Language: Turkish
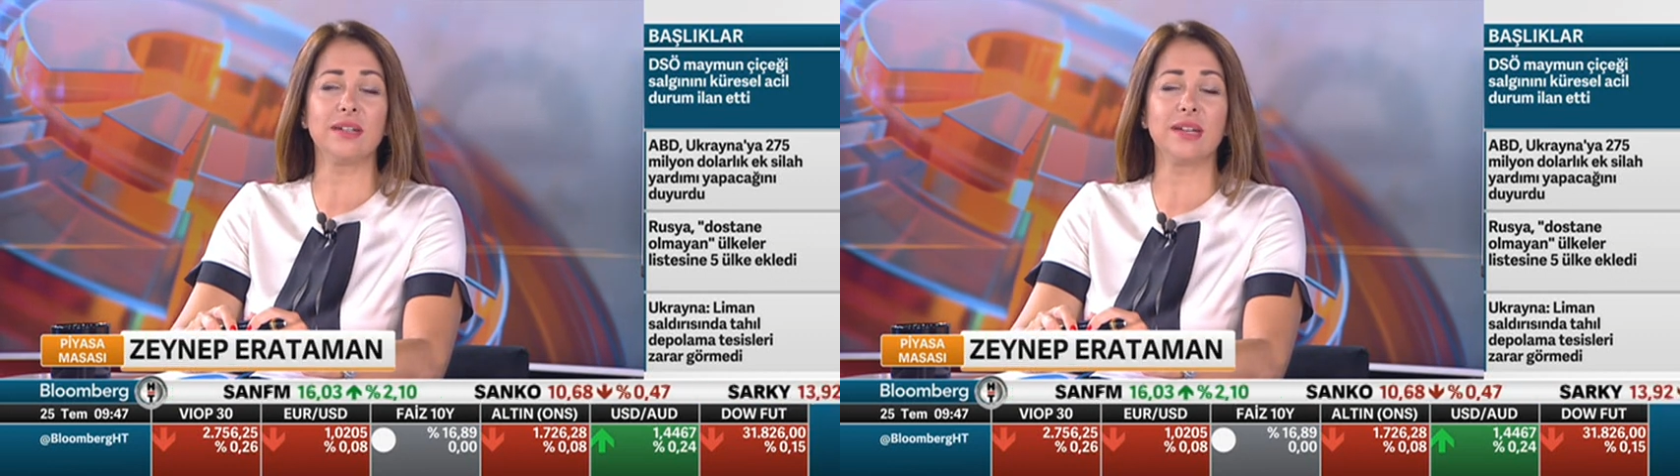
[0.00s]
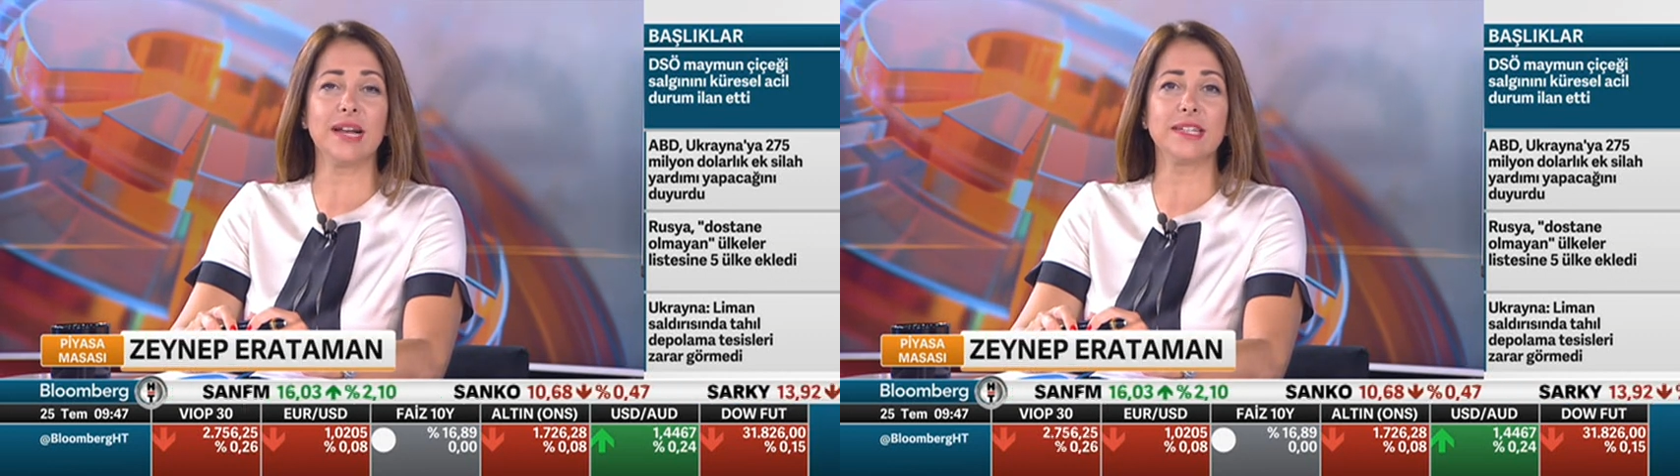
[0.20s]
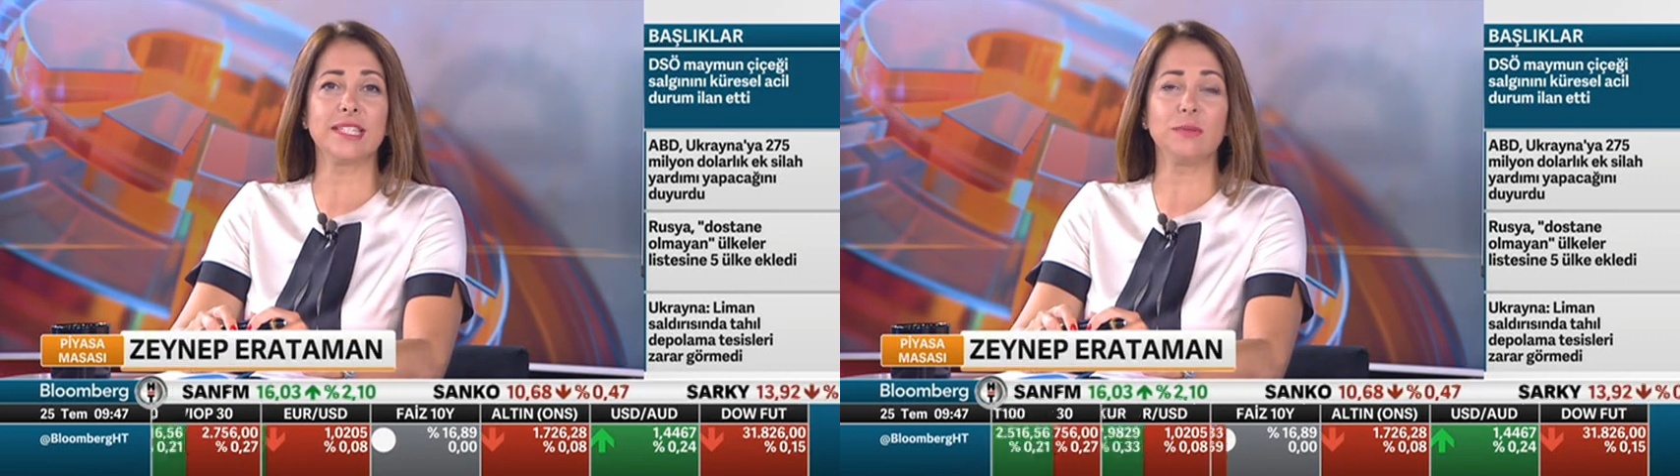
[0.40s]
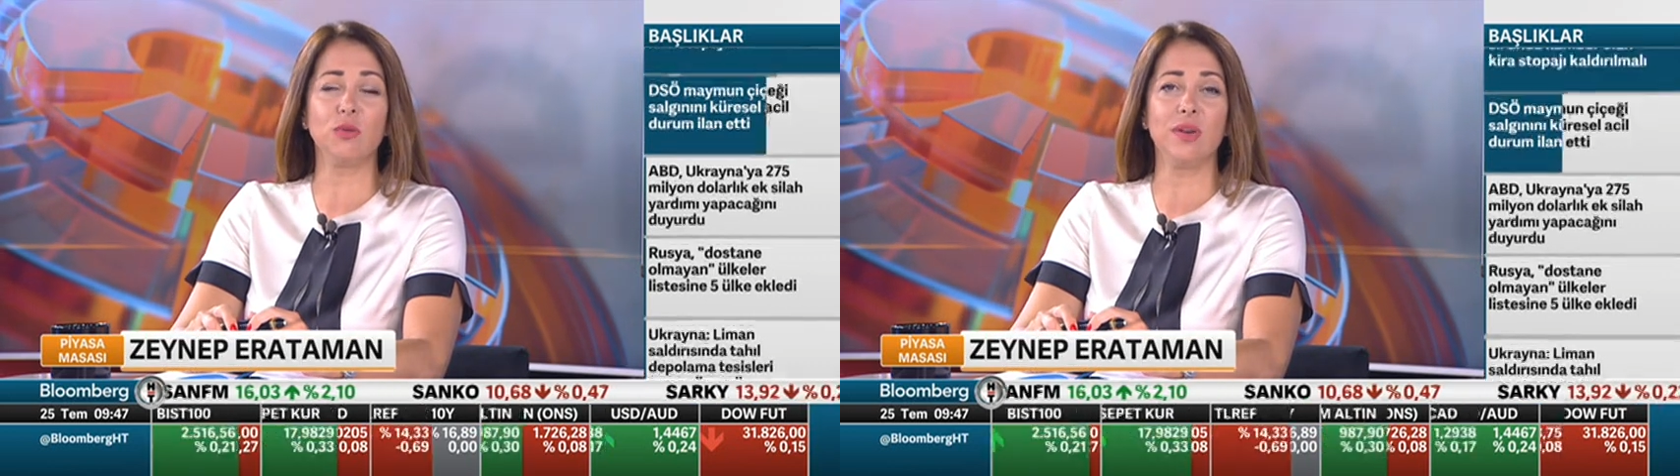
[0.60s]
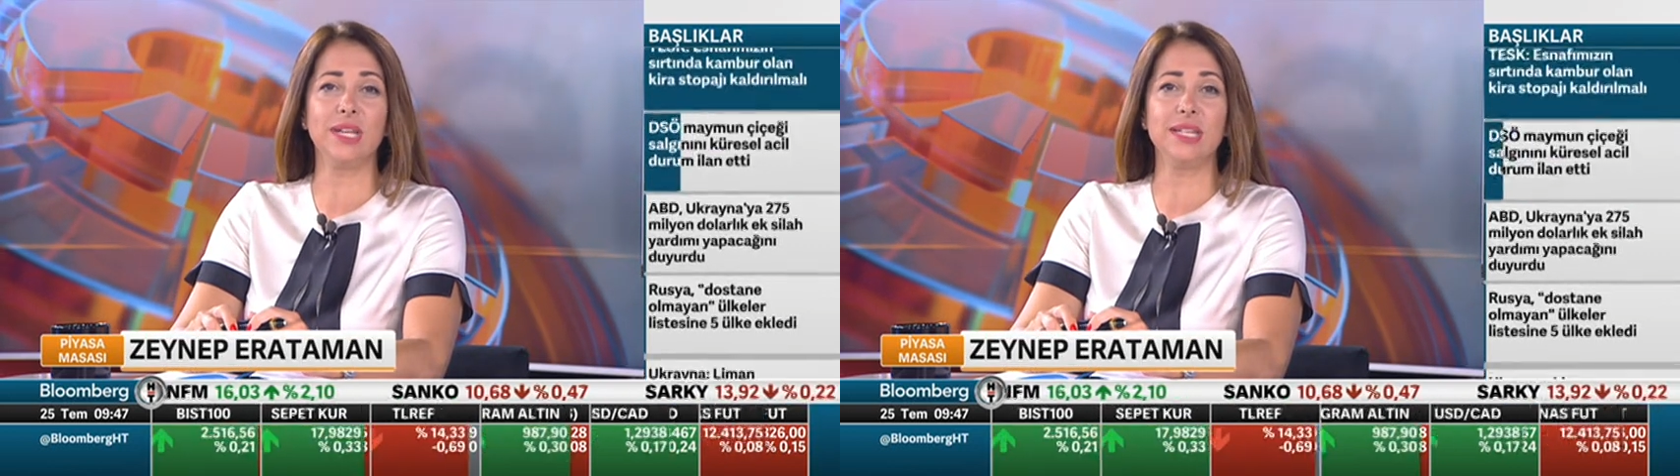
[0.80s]
kesim güven
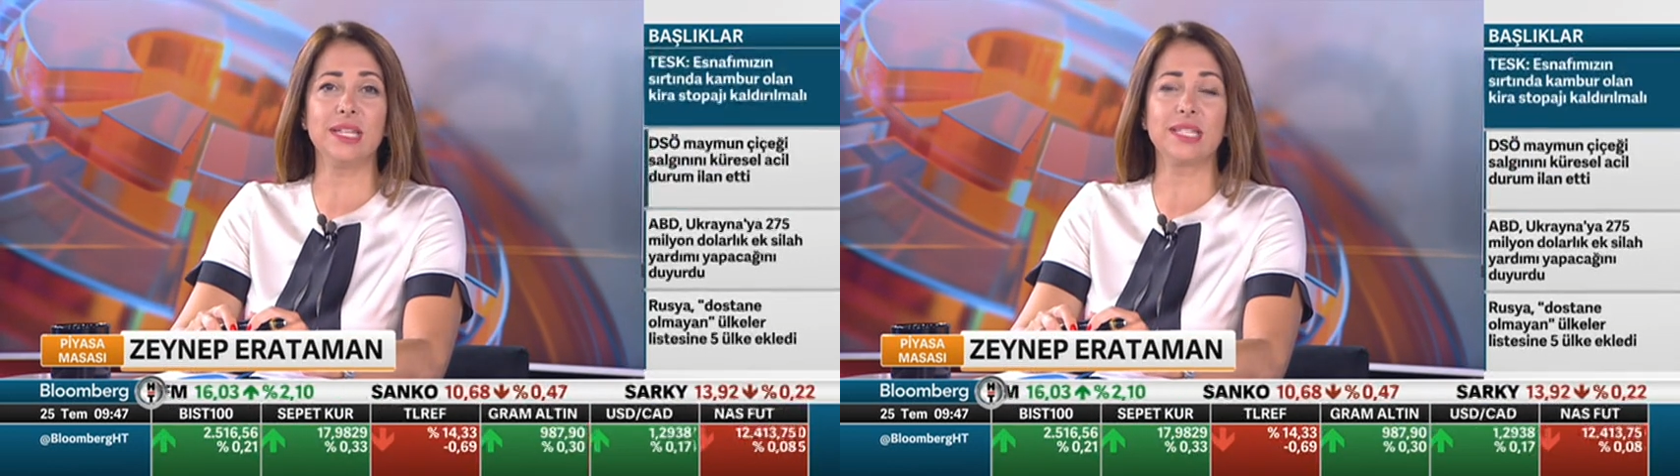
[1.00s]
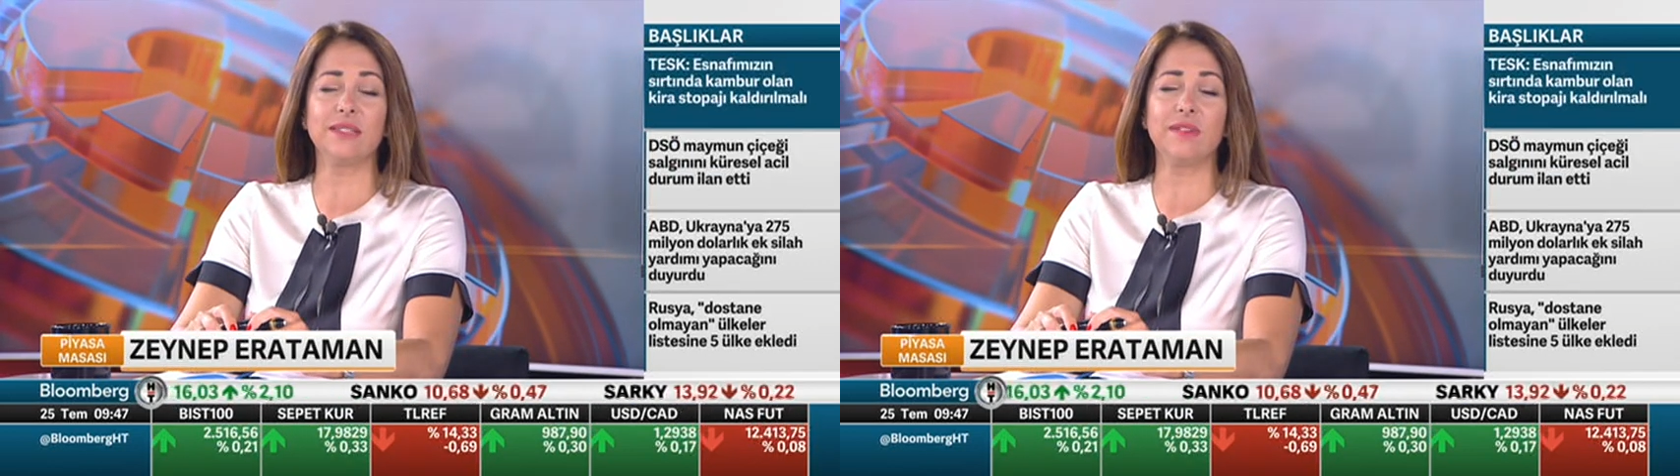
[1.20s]
endeksi ve